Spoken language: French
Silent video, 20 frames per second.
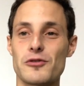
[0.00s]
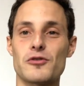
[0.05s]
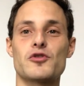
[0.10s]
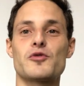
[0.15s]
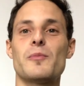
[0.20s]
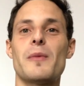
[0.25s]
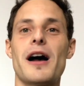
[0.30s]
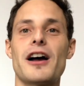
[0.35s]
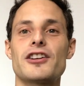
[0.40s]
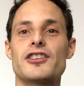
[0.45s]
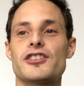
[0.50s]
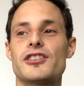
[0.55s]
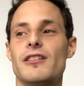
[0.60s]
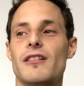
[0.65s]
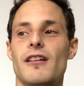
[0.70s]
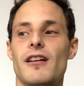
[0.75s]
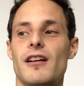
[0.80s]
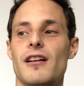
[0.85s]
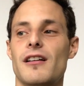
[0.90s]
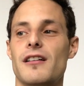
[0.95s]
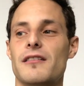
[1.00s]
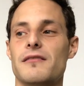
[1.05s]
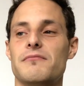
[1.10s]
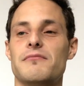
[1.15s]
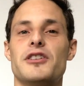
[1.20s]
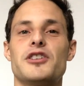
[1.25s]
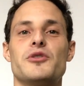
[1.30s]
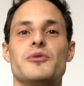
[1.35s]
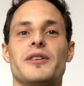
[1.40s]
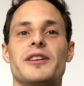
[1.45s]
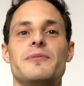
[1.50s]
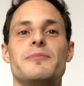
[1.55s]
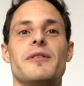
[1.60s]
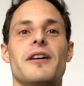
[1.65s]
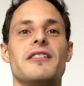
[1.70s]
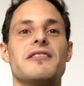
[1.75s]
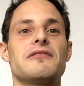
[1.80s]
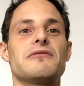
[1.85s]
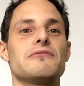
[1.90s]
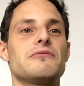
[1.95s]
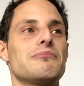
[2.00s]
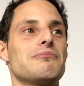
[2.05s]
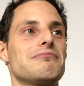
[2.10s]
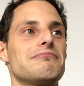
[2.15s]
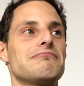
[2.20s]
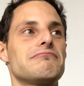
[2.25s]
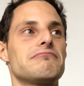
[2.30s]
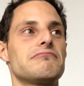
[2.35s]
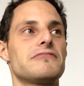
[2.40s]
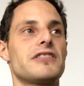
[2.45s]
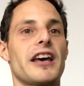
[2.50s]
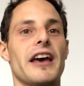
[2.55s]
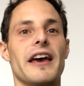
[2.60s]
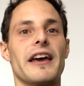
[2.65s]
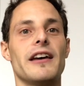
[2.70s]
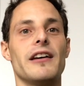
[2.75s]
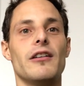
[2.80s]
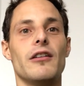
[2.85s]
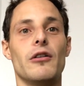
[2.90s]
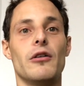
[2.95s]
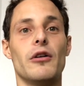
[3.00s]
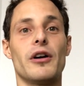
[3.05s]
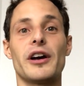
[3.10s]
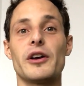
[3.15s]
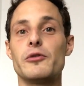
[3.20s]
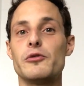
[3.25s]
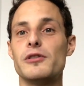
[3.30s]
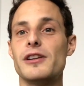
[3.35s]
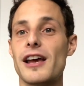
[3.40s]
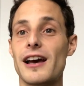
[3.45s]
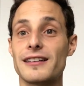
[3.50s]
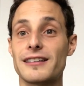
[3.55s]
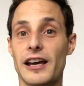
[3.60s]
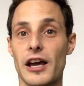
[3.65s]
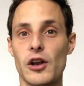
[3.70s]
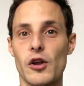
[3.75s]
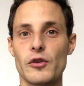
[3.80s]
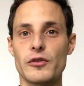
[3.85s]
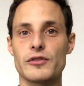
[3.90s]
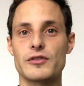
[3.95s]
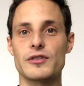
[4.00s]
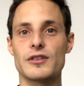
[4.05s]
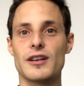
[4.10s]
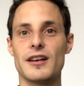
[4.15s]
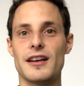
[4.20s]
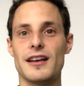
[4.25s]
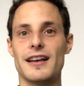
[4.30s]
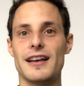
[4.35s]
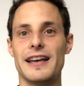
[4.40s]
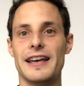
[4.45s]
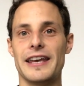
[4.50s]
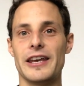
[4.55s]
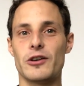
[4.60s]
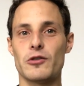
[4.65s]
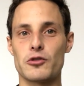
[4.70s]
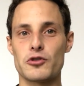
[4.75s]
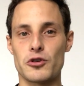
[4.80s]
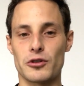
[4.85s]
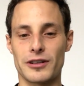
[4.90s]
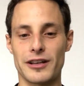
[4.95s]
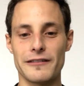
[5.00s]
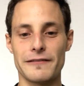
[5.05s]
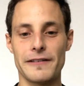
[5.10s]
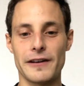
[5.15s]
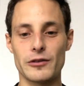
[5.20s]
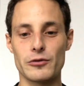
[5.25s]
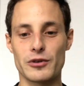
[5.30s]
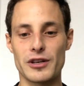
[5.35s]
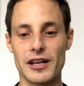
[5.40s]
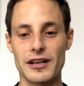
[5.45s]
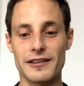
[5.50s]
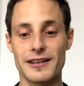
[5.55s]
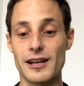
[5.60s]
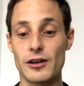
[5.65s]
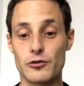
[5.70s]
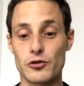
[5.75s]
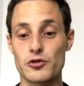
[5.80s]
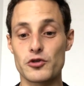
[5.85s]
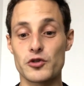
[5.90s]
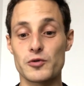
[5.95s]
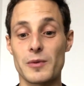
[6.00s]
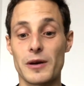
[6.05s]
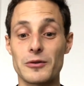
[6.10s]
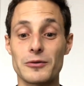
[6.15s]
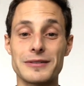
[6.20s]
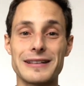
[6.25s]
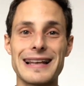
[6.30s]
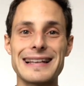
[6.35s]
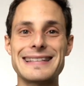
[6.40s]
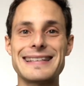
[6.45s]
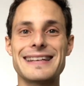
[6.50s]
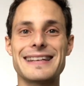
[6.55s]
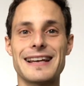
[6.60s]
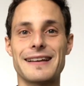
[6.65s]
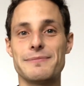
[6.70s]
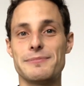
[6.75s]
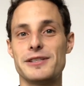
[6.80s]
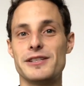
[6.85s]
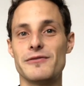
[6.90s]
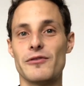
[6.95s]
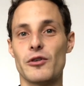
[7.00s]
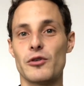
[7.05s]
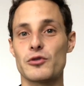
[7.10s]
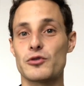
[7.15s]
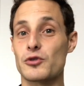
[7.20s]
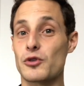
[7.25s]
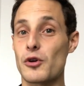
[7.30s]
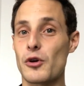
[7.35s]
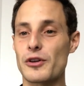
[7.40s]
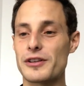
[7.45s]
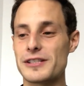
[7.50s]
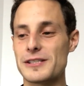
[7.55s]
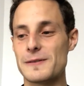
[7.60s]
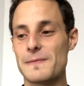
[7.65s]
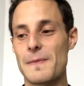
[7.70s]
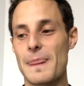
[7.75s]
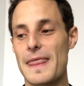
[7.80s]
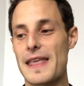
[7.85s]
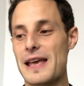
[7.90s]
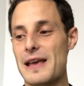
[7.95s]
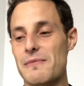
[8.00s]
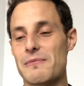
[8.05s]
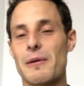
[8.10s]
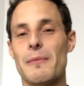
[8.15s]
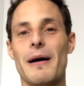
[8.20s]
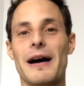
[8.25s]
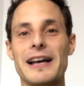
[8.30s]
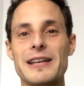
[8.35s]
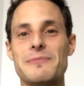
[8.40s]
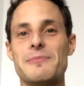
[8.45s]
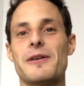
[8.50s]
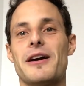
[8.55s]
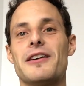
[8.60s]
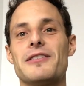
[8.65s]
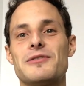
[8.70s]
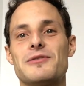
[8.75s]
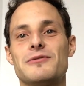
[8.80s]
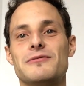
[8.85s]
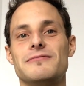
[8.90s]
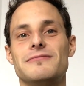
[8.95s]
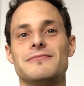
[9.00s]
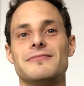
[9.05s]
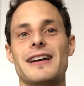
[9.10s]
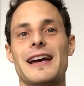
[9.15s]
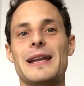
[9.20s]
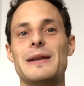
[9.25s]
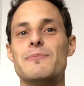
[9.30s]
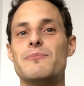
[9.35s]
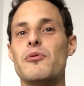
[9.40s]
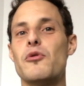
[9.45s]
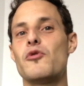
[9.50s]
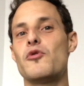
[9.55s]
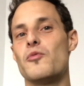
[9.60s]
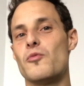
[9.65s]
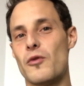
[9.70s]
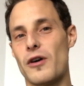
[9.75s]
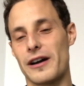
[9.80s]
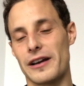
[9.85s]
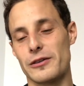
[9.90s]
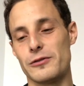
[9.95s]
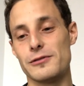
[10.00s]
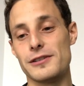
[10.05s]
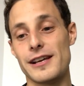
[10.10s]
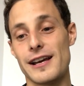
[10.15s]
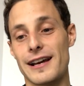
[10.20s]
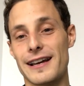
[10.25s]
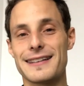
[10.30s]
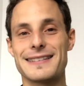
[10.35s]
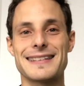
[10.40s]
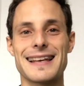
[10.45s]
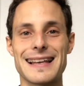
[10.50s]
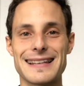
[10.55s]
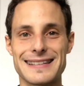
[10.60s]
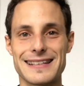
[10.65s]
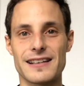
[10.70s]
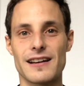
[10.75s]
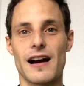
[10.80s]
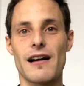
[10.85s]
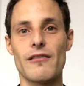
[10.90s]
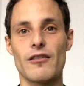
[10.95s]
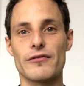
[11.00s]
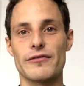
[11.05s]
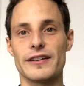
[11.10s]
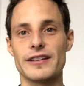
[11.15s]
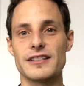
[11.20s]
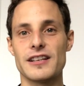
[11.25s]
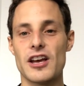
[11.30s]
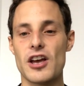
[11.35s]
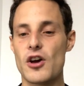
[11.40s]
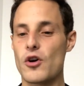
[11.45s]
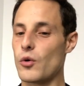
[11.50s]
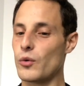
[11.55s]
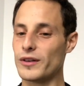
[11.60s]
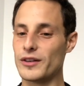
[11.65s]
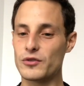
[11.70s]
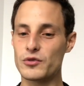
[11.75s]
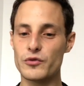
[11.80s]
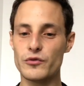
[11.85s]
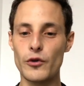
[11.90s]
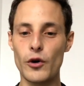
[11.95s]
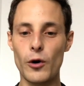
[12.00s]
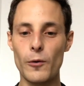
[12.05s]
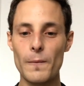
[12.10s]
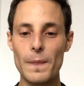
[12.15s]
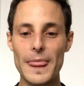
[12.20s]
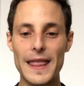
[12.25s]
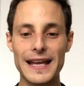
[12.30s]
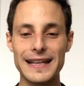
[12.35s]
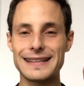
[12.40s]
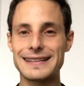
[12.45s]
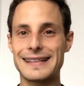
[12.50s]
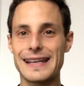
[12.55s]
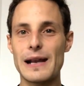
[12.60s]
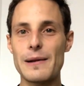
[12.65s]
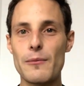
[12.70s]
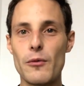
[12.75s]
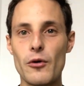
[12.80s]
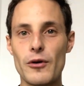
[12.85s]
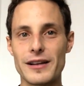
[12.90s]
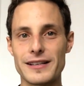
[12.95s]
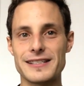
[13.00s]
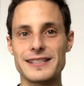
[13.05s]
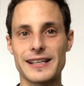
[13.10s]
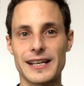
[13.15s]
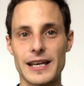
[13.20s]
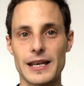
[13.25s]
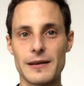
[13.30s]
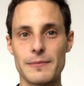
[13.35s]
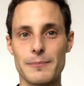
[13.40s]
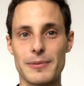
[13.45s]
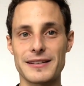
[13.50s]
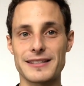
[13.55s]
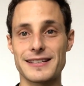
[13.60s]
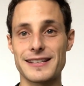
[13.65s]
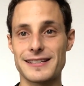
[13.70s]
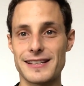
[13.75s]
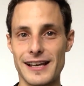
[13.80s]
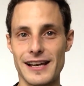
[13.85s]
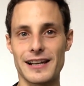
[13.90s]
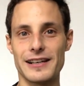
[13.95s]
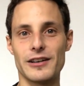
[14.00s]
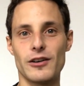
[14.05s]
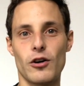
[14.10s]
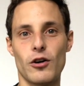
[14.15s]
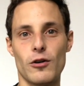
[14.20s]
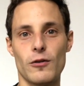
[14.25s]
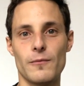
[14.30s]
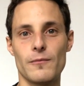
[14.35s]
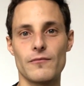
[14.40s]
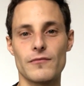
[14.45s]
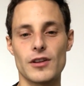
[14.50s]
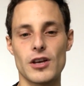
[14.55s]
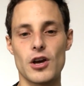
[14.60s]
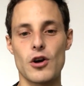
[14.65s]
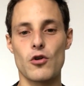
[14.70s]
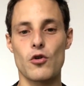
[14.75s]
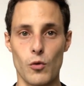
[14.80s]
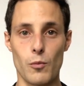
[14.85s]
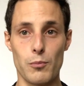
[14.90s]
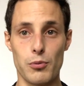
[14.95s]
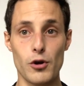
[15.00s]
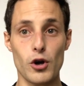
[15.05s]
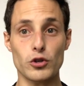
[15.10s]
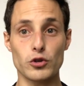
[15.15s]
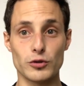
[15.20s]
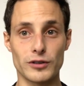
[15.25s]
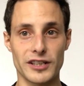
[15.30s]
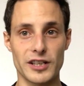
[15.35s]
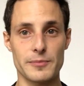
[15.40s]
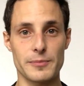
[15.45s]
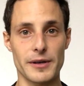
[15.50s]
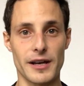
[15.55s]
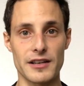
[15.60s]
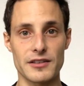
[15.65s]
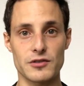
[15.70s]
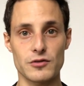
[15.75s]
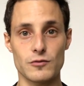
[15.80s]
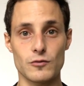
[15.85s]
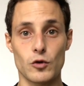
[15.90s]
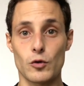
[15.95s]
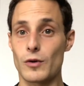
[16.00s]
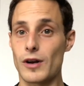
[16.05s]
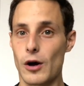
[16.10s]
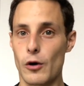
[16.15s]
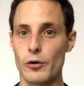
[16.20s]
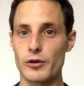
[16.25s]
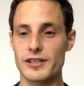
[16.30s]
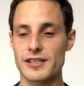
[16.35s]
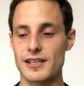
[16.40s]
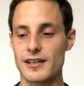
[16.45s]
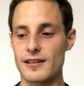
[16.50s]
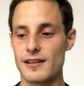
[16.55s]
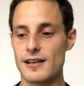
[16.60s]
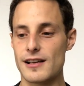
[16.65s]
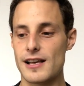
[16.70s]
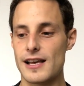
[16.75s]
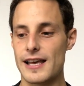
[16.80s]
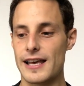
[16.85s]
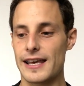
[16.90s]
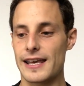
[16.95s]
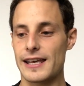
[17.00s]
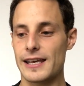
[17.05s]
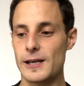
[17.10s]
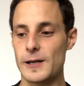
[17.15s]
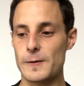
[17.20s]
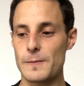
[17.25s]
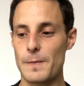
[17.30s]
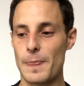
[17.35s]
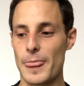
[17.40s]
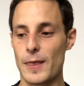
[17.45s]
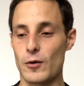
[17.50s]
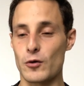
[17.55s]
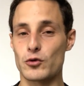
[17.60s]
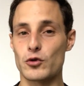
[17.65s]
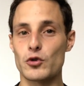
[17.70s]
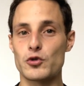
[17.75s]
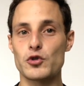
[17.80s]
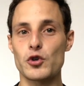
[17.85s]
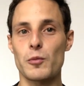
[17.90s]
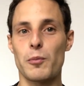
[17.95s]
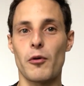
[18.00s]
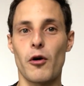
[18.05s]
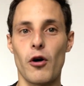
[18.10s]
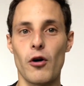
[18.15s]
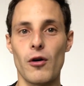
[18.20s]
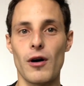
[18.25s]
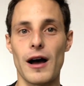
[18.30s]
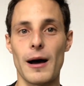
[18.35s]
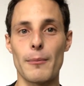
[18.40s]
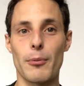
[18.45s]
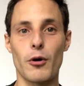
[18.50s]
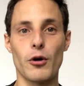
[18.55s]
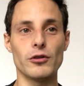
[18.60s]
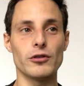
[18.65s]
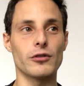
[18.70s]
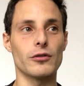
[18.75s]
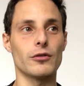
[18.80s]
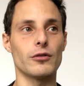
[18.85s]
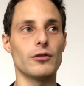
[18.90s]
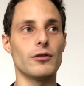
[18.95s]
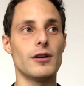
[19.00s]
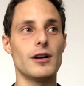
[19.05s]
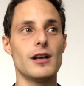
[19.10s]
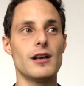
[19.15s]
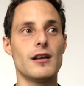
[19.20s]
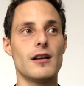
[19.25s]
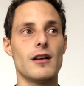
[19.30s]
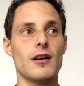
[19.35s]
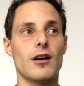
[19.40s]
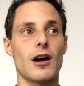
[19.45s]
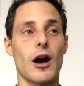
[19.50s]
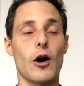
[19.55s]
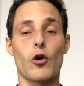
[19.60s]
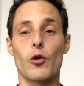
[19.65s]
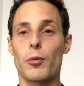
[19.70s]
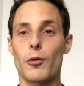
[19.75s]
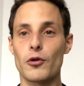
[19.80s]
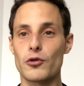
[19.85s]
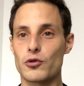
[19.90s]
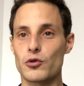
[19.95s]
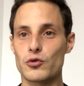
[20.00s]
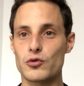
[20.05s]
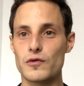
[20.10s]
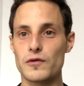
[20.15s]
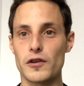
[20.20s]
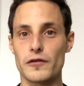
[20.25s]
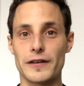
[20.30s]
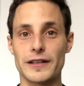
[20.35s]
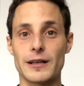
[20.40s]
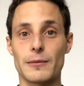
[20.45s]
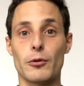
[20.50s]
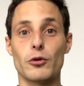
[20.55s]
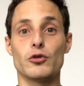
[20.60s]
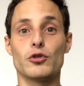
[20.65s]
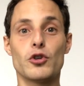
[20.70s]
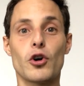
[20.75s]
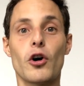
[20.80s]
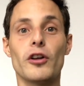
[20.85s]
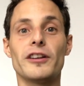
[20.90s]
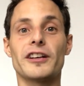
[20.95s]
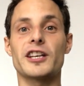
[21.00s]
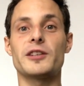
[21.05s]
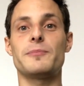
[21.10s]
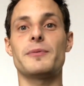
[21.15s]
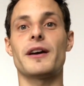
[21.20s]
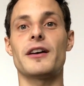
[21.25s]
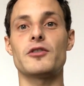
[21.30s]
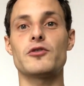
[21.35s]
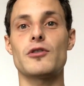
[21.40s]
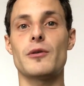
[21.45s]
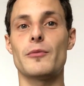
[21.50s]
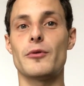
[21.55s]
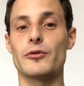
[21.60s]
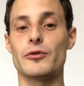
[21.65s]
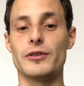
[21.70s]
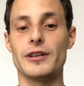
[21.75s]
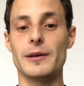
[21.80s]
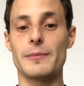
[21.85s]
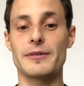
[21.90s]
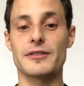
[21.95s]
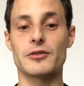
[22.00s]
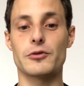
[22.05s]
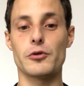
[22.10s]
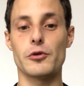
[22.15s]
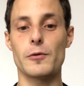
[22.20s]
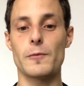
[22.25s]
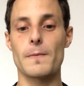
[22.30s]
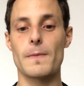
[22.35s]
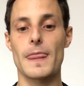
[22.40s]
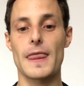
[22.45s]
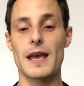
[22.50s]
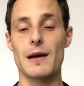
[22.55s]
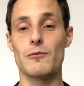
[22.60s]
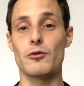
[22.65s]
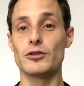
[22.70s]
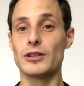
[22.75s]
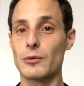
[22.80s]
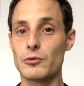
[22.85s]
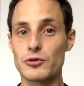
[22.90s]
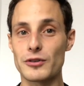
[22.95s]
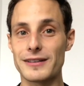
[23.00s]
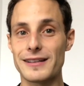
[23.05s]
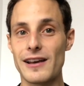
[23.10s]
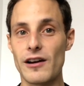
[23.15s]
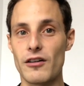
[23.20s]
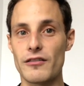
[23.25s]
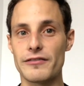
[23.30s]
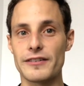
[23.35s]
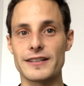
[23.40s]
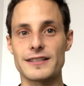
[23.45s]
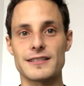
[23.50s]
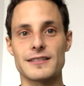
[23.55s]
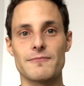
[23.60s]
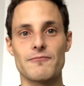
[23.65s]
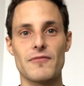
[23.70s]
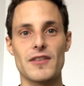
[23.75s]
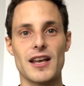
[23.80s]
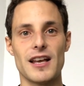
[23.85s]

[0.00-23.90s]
Quand je marche, bah, j'ai une respiration très euh, régulière, très lente. Et quand je suis en train de faire quelque chose d'assez captivant sur l'ordi, bah, ma respiration, elle est beaucoup moins régulière. Et c'est assez grave en fait. On est souvent tellement attiré par ce qui est derrière l'écran qu'on bloque notre respiration, on la retient et on se surprend à prendre à reprendre son souffle, en fait, à prendre une grande respiration à un moment donné parce que bon, on a besoin d'air en fait.